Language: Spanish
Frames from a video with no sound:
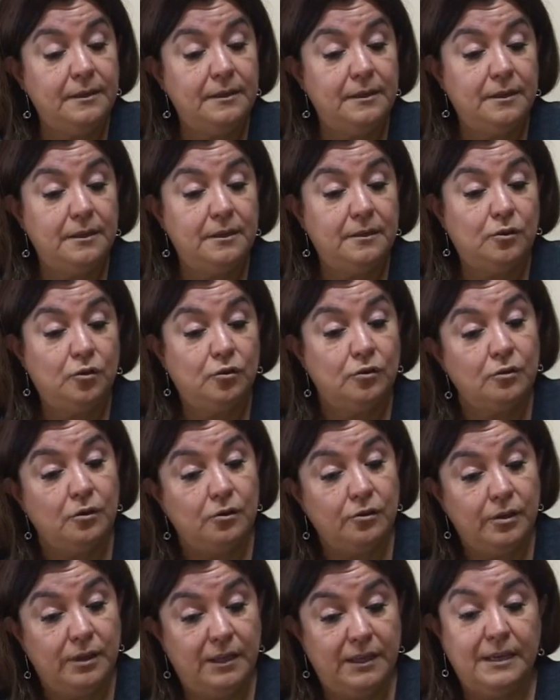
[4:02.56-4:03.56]
y todos
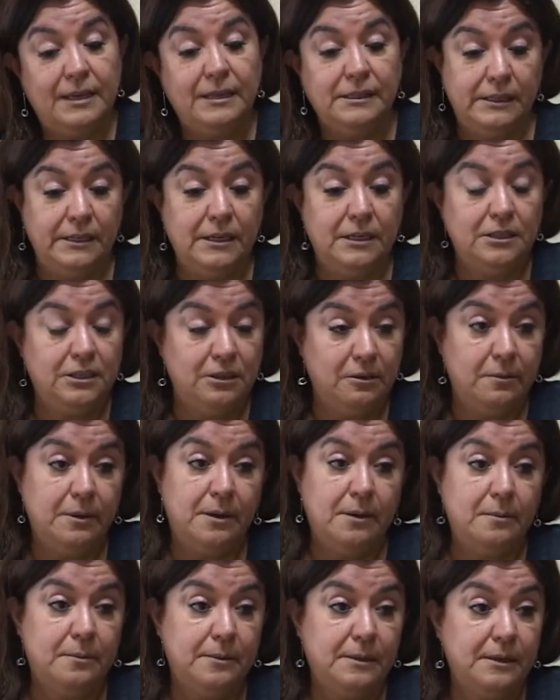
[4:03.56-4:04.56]
los días se les
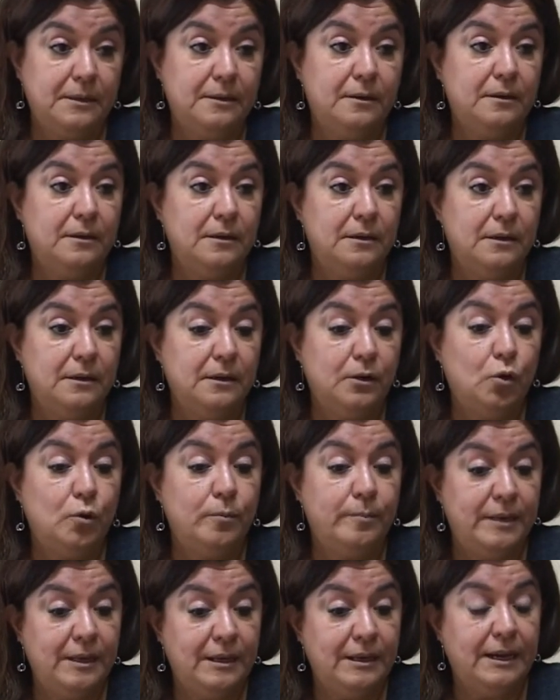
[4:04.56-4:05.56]
llevaba
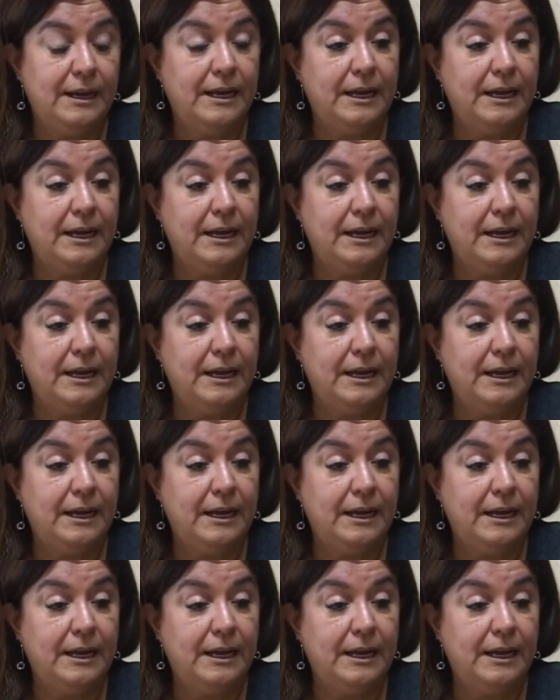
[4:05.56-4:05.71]
comida